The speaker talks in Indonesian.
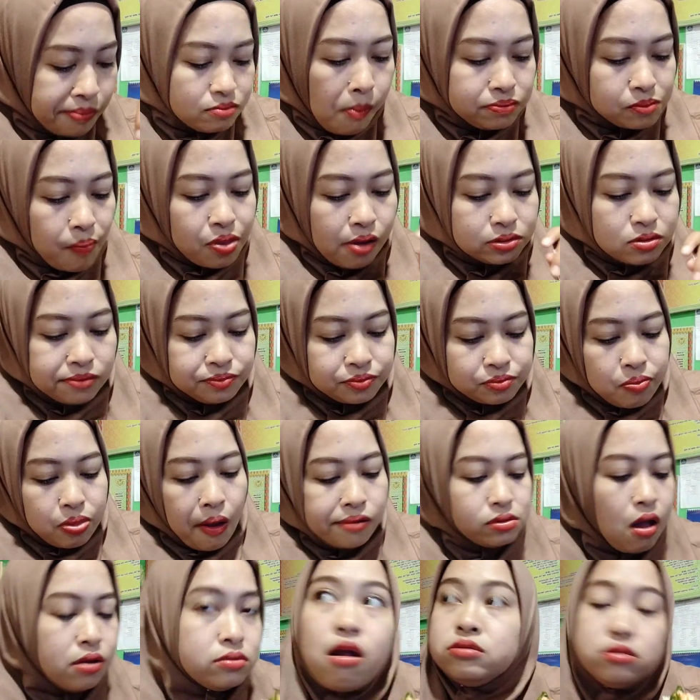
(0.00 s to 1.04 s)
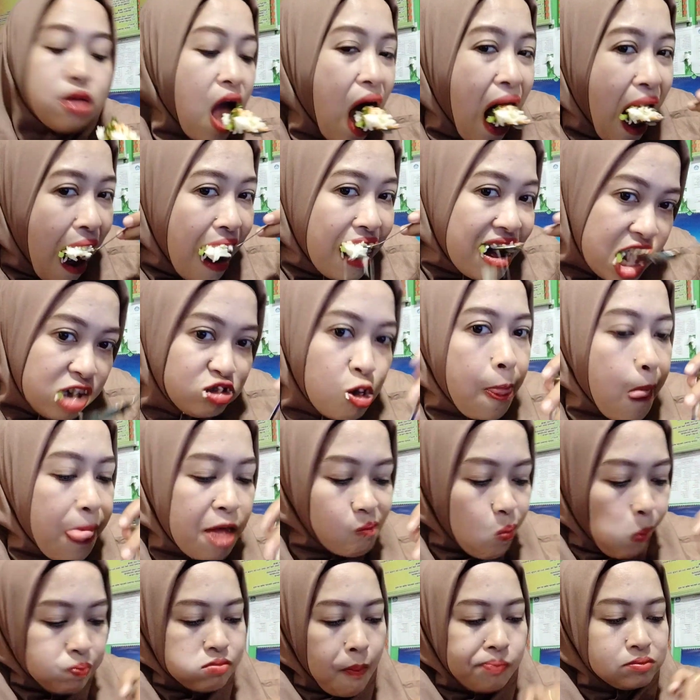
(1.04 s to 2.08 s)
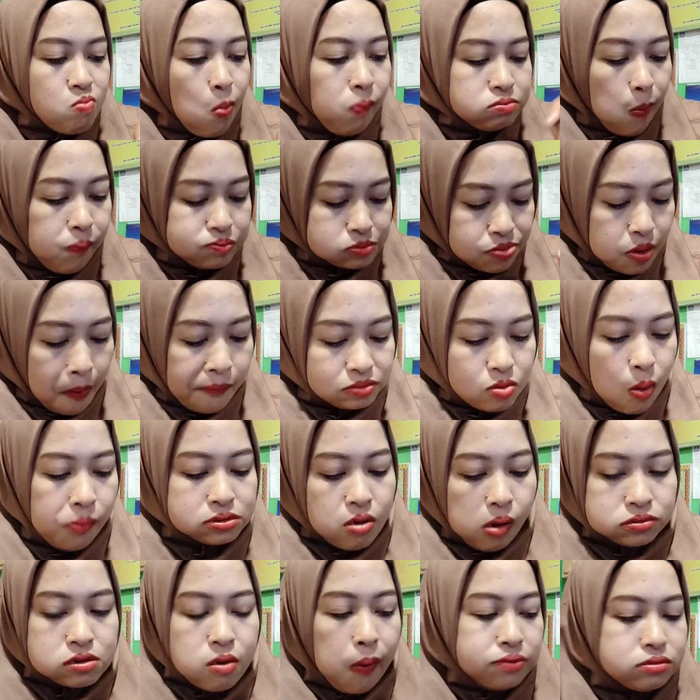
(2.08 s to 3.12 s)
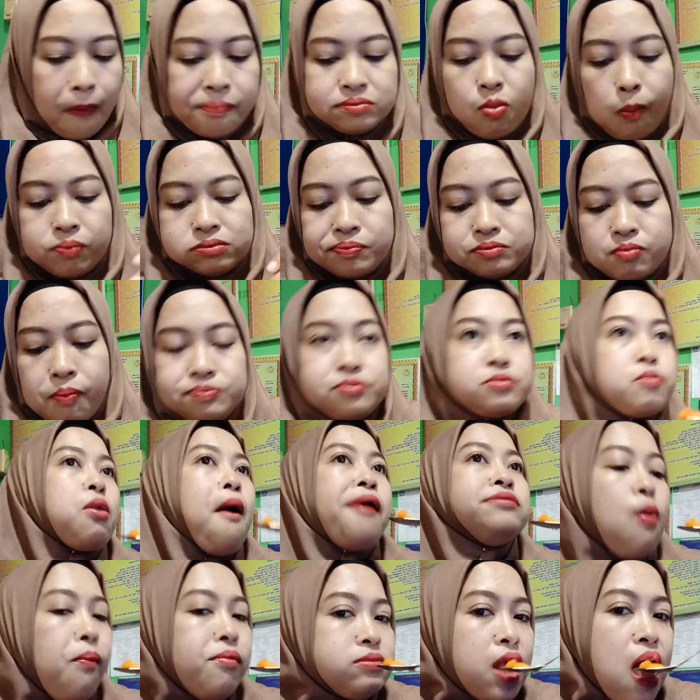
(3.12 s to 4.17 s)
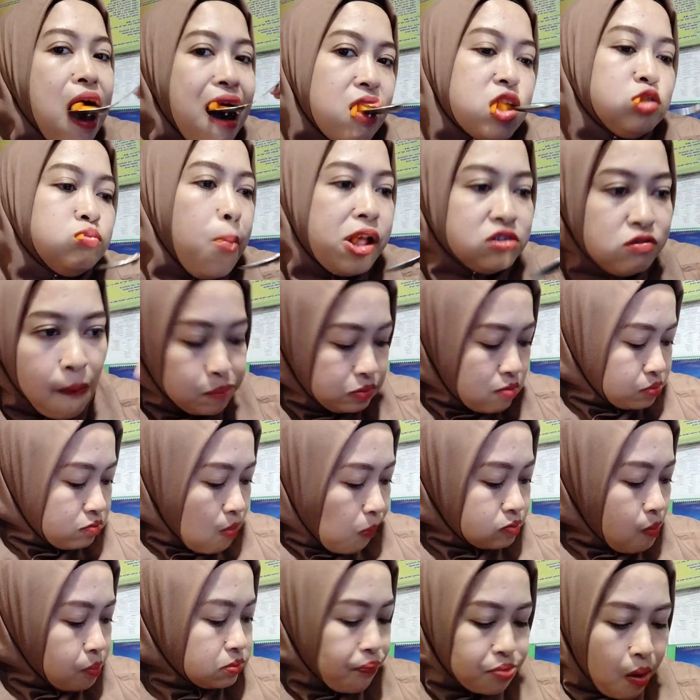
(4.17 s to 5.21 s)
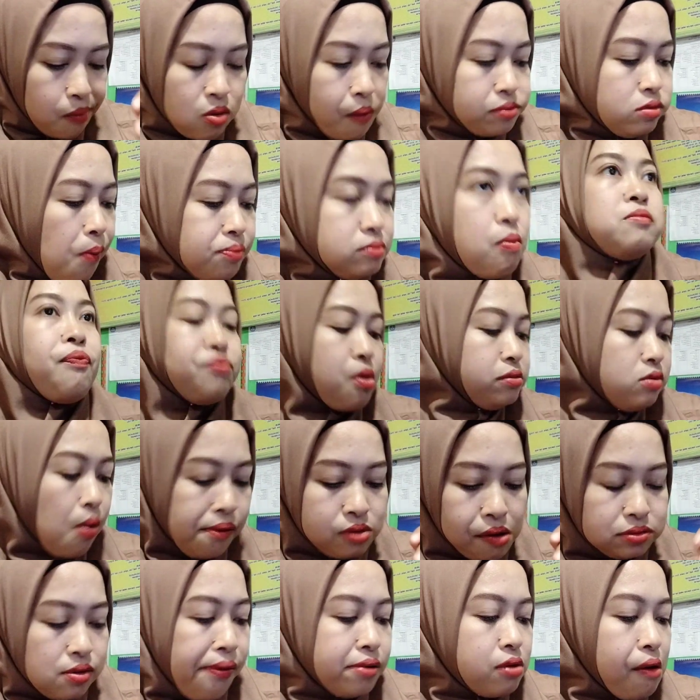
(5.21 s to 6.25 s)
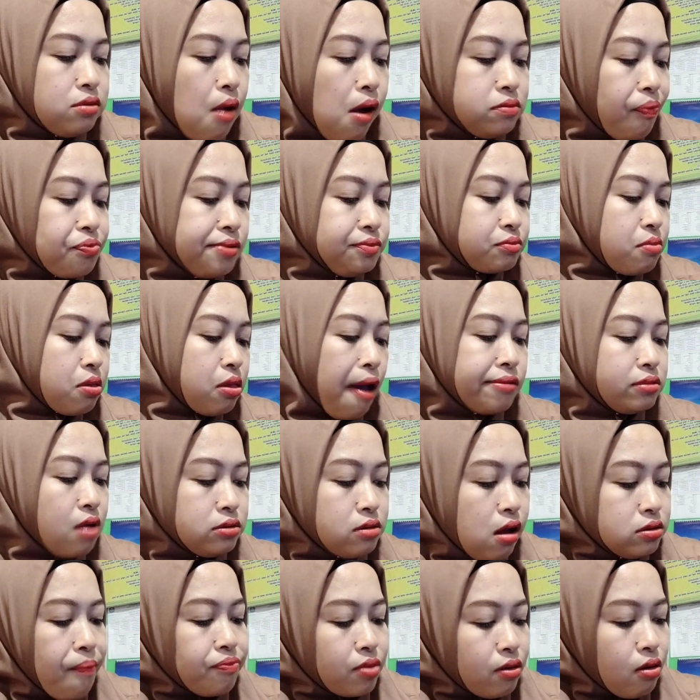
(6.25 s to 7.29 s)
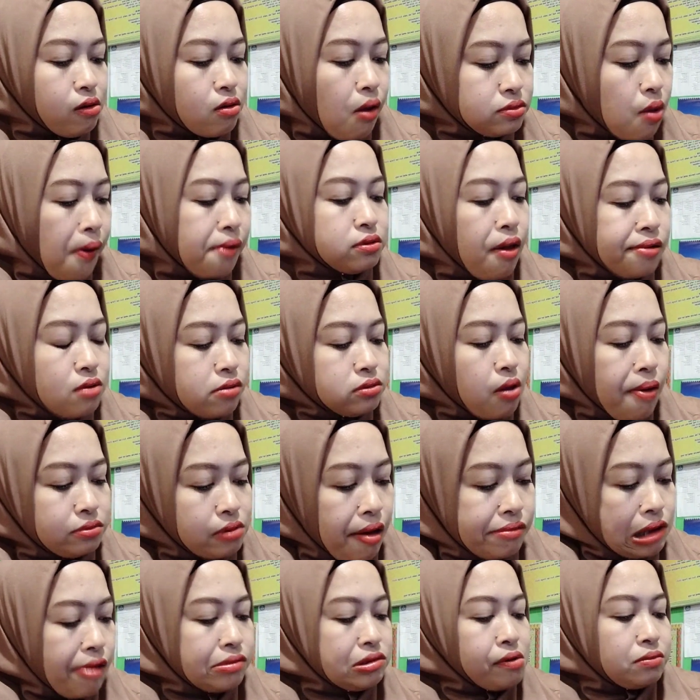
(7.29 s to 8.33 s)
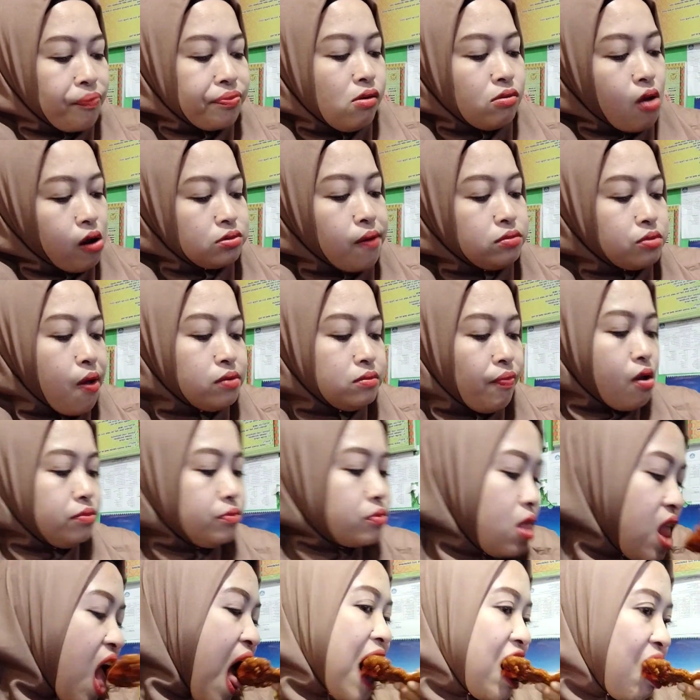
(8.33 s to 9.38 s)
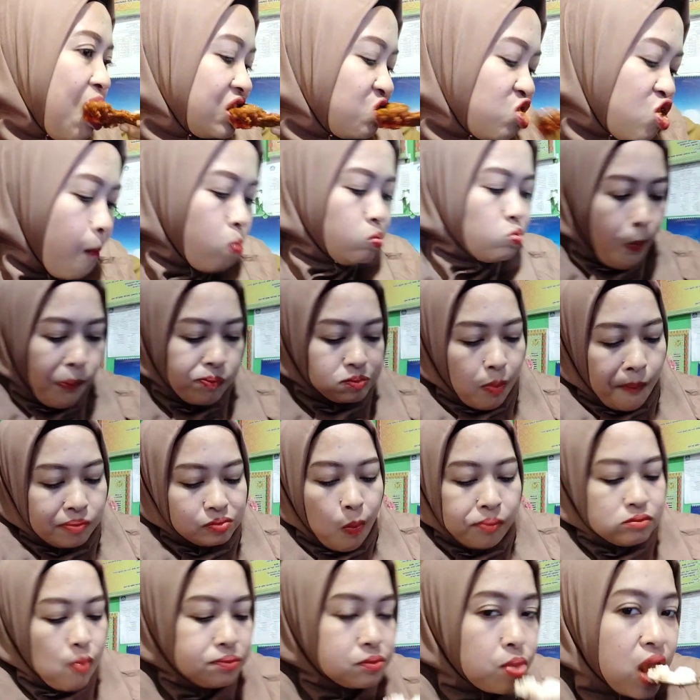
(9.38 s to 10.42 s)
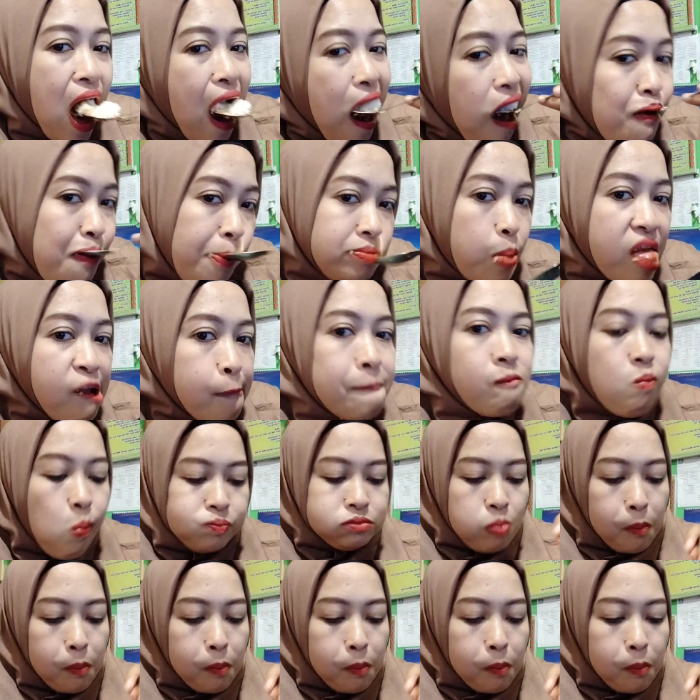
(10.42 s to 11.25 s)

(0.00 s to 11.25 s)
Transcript: nanti sakit mah sama lambung nah, bahaya lagi guys ya kan nah maaf ya teman-teman videonya dicepat-cepatin karena biar